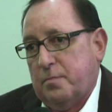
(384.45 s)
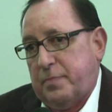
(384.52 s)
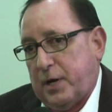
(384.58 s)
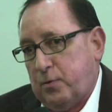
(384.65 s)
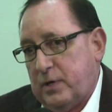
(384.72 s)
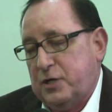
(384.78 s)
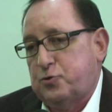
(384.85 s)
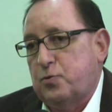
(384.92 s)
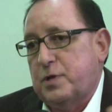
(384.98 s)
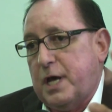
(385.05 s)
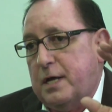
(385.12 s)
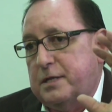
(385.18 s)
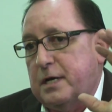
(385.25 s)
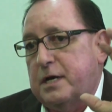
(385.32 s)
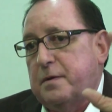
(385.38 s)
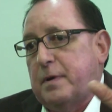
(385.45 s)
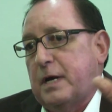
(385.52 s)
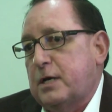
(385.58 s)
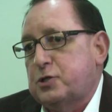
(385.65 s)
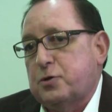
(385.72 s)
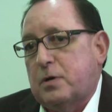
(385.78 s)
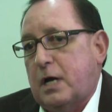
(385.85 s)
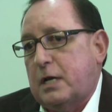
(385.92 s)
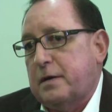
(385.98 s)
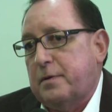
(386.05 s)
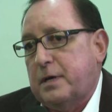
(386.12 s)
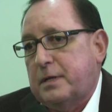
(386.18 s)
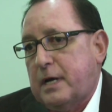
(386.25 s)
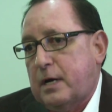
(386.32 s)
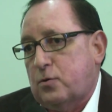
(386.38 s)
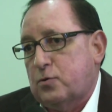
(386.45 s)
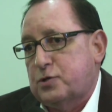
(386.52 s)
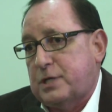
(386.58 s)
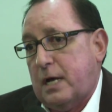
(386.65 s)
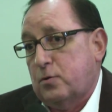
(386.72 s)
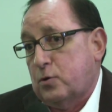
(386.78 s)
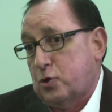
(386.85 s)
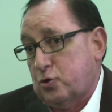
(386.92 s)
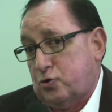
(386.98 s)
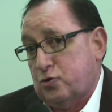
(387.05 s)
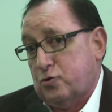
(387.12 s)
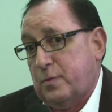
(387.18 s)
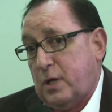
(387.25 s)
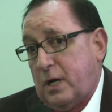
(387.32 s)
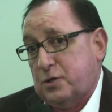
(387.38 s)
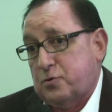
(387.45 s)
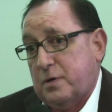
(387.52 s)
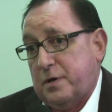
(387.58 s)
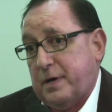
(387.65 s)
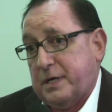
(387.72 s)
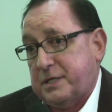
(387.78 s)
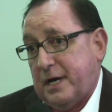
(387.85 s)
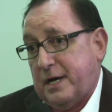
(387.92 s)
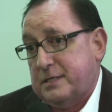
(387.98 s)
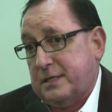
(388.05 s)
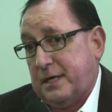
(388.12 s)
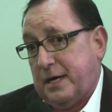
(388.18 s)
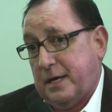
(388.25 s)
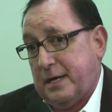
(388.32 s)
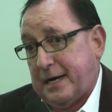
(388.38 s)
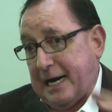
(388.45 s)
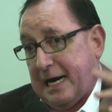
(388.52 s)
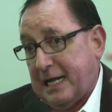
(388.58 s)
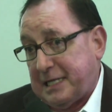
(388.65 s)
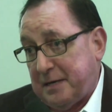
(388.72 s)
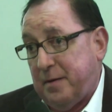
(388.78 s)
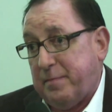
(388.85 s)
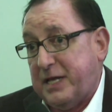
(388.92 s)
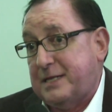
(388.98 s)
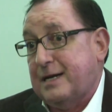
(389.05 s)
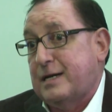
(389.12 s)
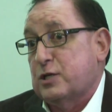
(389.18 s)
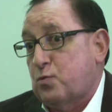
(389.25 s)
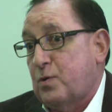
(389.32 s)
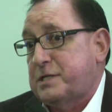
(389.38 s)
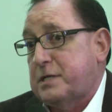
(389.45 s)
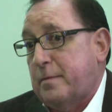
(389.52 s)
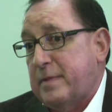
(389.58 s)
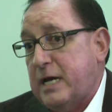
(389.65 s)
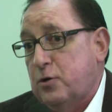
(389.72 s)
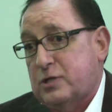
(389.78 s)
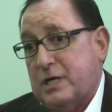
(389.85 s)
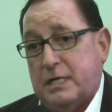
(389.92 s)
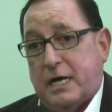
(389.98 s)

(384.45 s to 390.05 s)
pero un estudiante a nivel nacional debe andar costando, nosotros somos de las universidades que relativamente les cuesta menos,